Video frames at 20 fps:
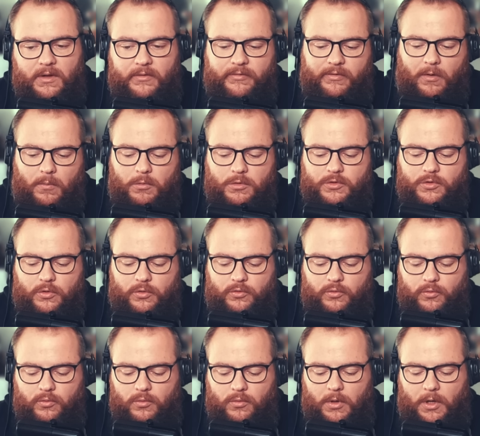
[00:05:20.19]
et formant
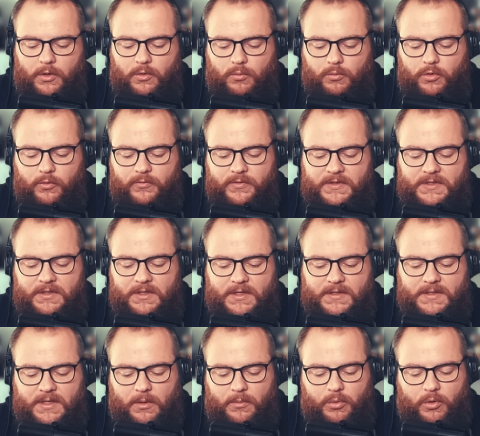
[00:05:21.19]
surtout un nombre de visites
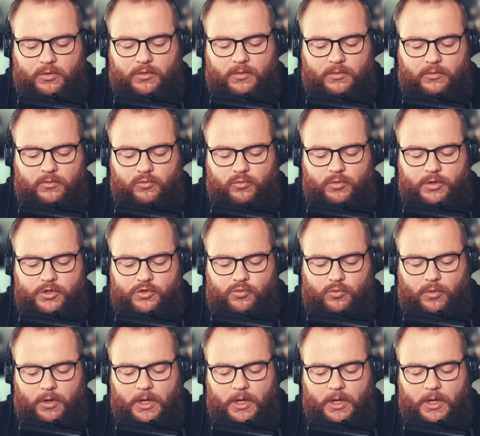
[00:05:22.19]
assez important tous les jours.